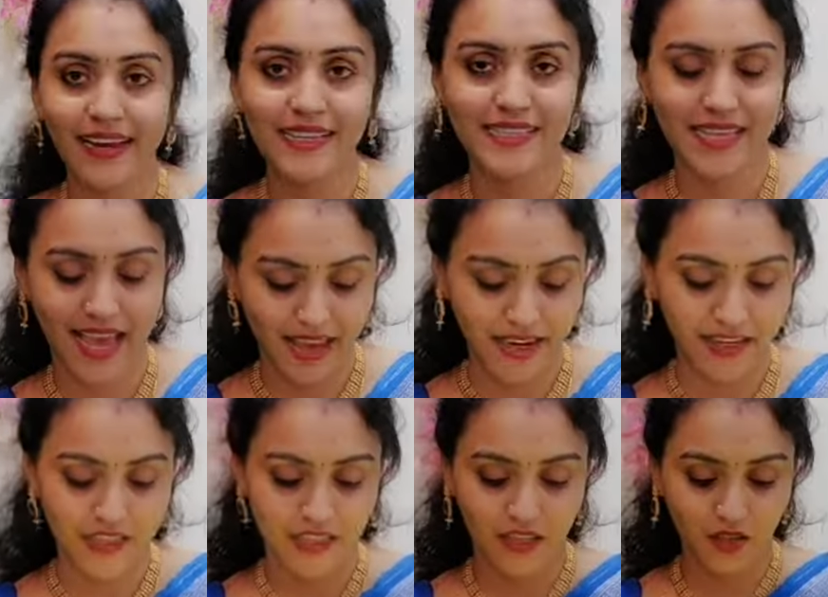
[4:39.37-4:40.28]
అండ్ శారీ
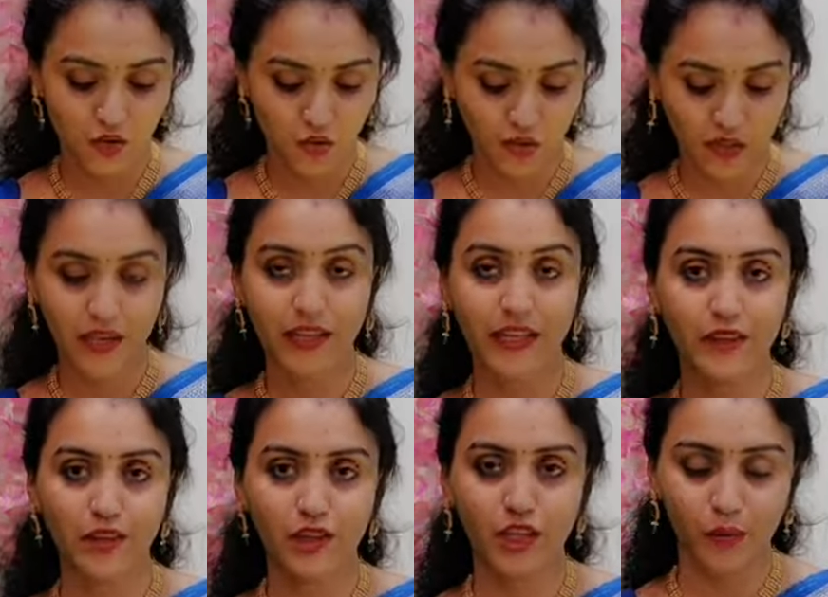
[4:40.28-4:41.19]
డిజైన్ చూడండి
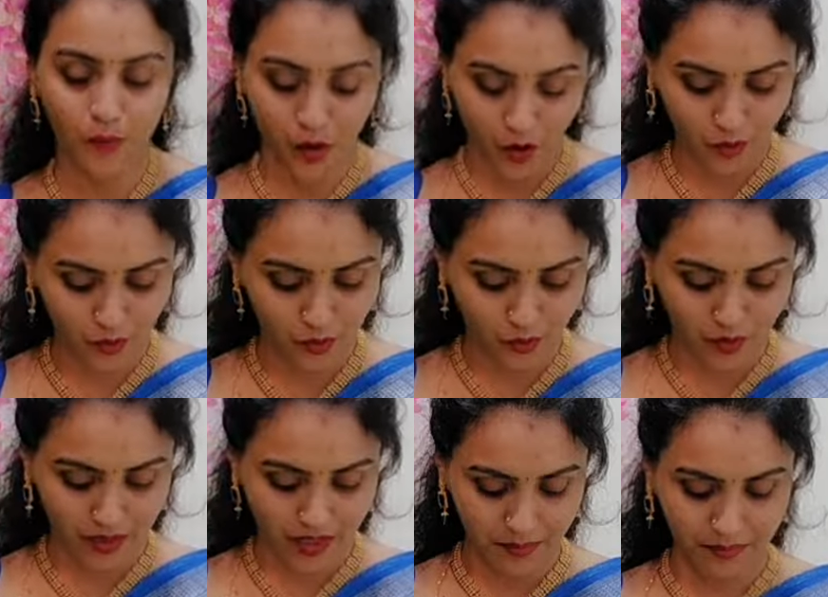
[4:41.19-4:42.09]
ఎంత బాగుందో
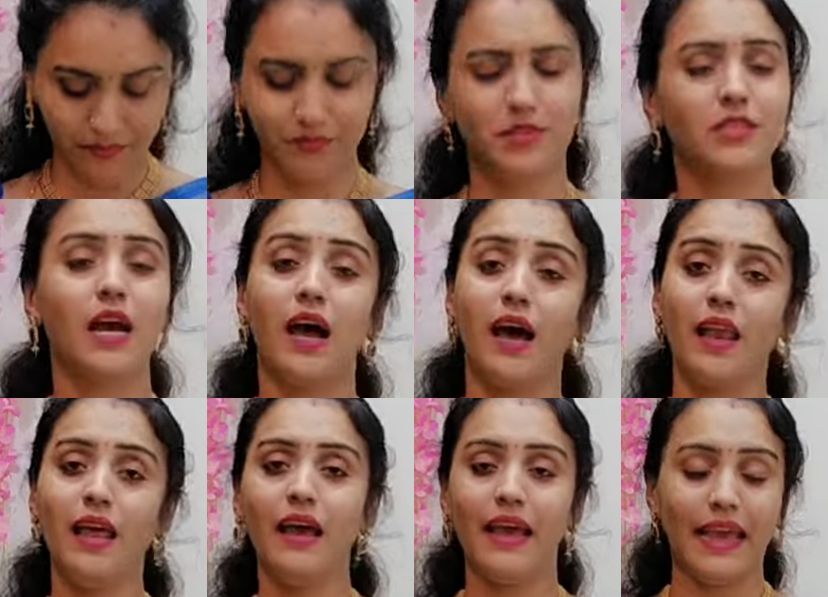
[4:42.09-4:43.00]
కదా
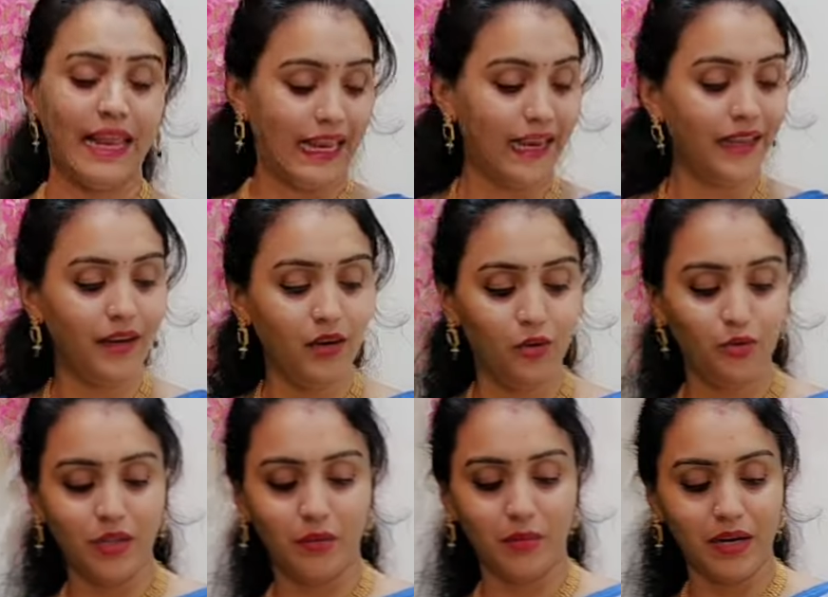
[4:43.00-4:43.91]
చాలా ఎలిగెంట్
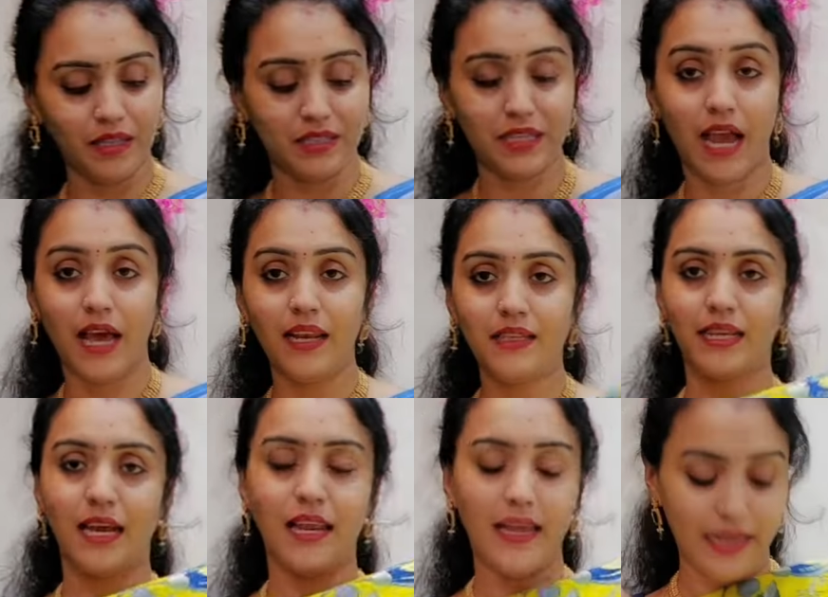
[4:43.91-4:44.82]
ఉందన్నమాట చాలా
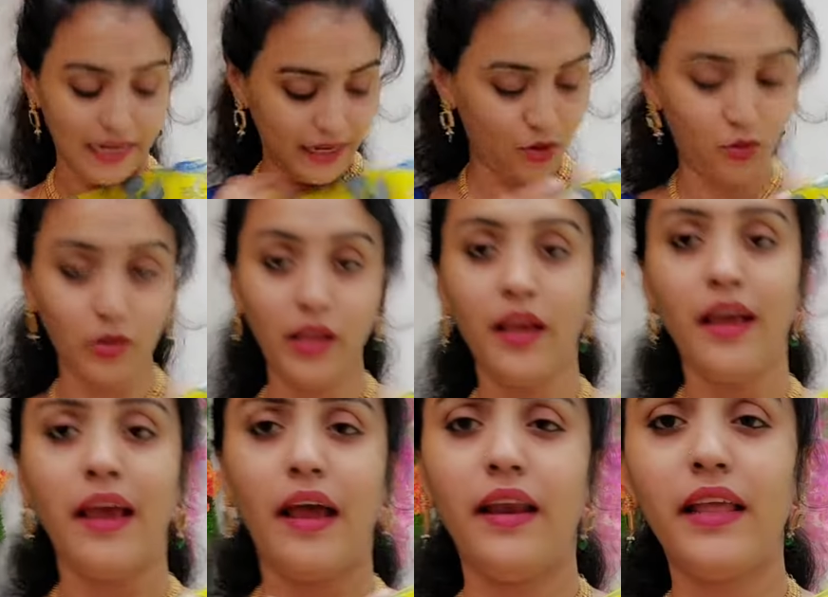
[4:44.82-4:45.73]
చాలా ఎలిగెంట్ ఉంది
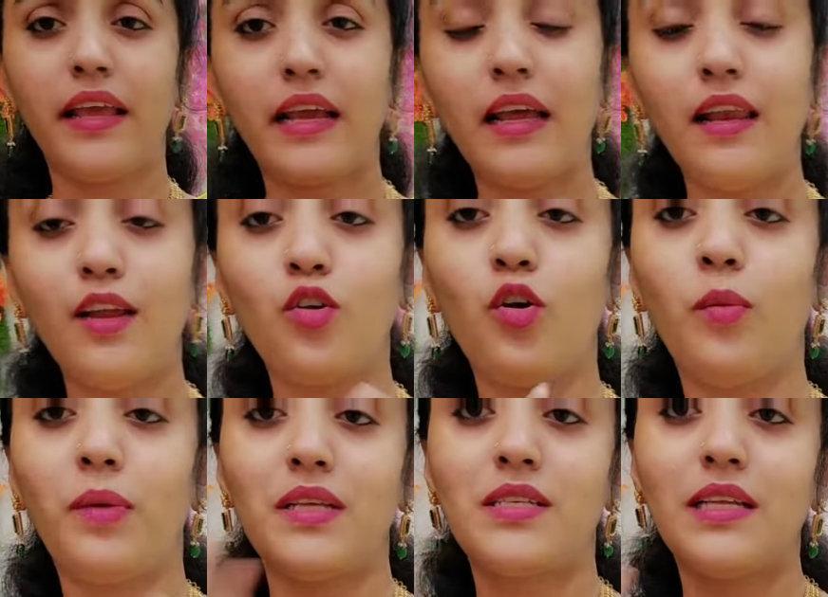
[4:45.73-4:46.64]
అండ్ ఈ కలర్
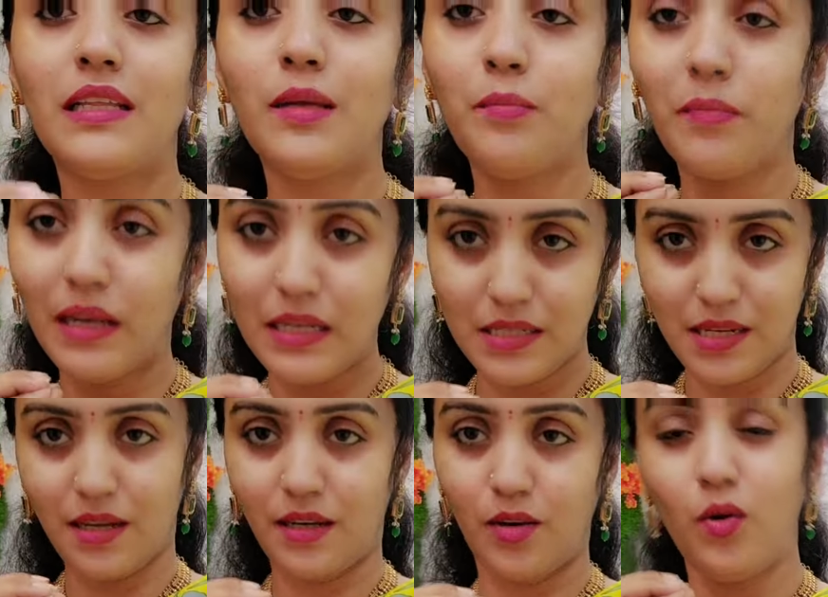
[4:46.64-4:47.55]
కాంబినేషన్ అయితే మన
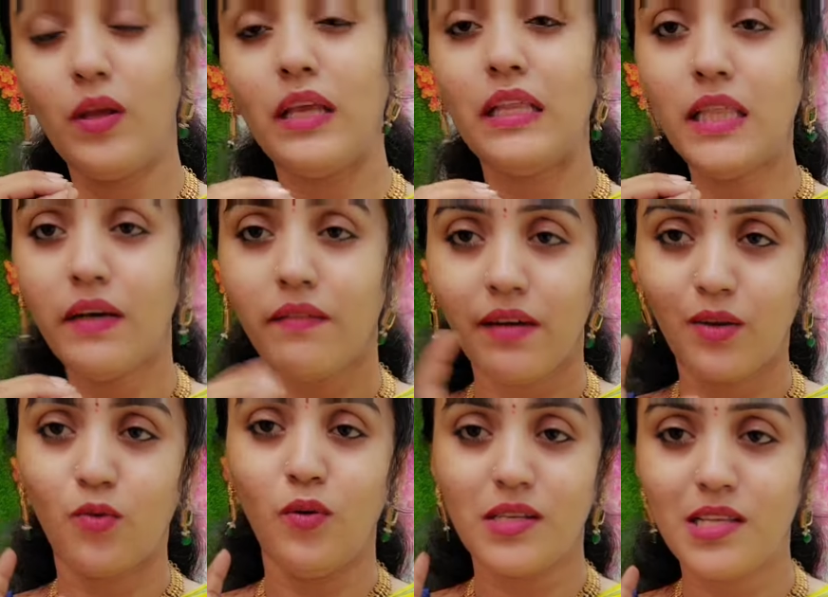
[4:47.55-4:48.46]
ఛానల్లో
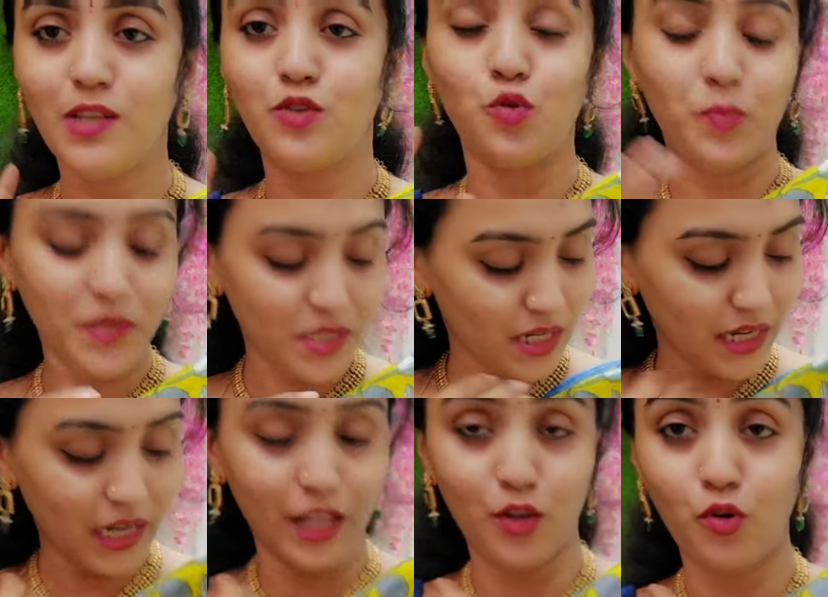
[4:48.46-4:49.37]
ఇంతవరకు అసలు చూపించనే
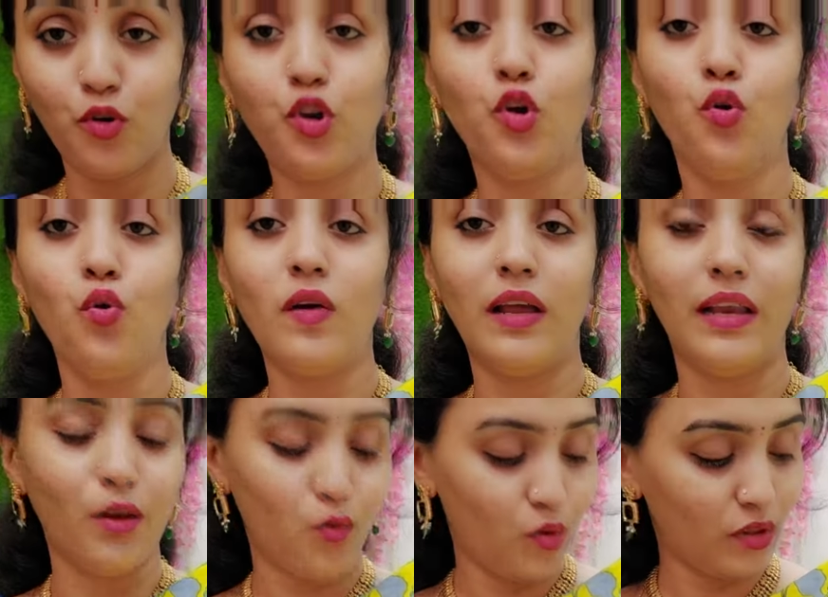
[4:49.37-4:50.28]
లేదు న్యూ
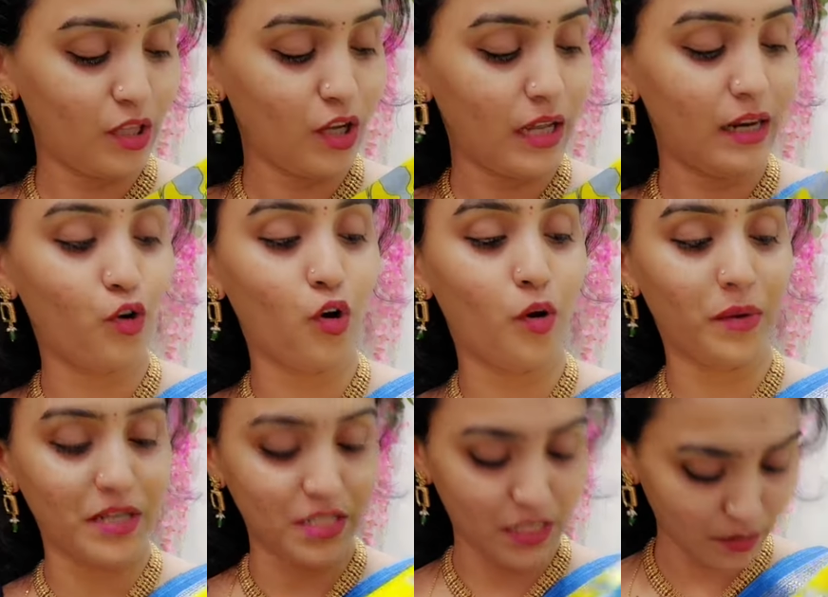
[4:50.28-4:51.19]
కలర్ కొత్త కలర్
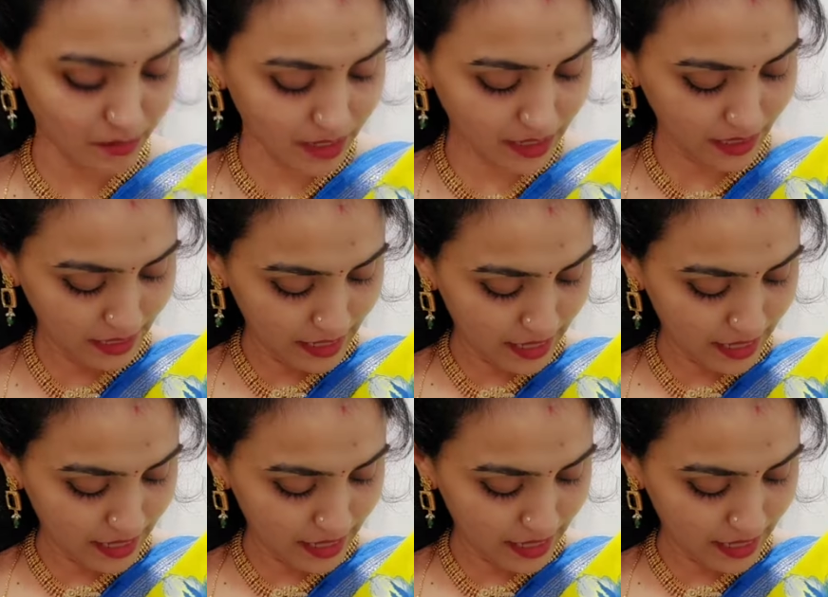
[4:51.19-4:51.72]
కాంబినేషన్ అనమాట